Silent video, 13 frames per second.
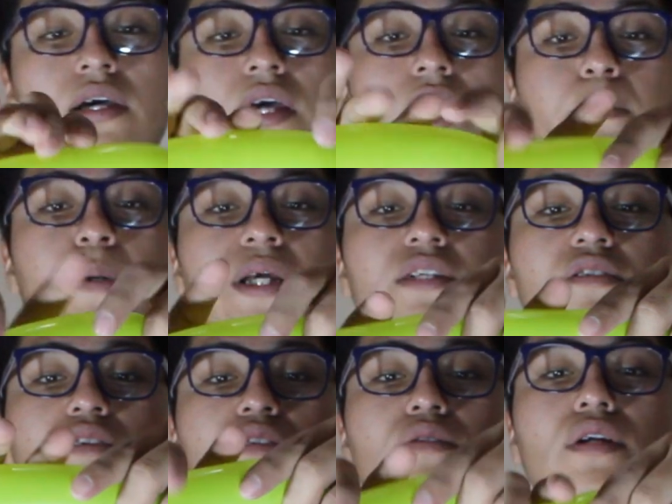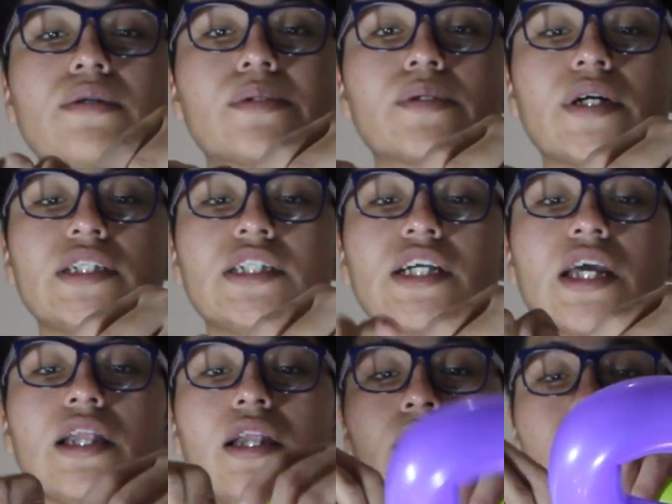El pellizco es una burbuja
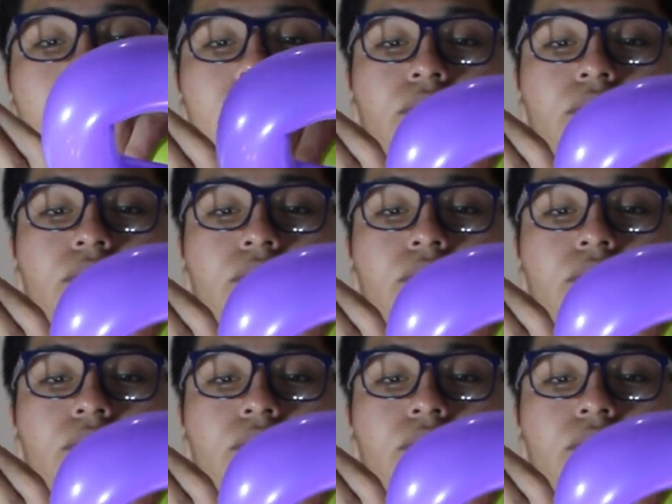chiquita.